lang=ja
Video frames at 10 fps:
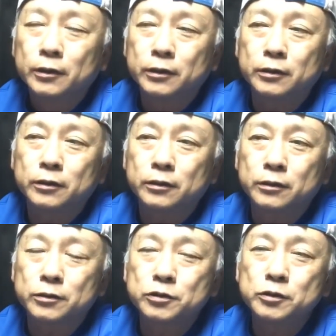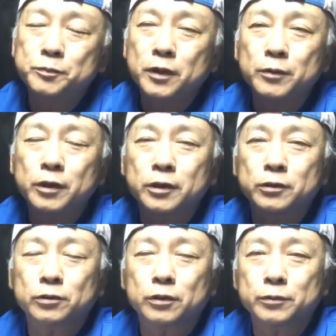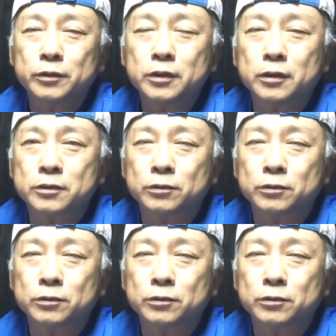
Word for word: えー、スーパーマーケットでもね、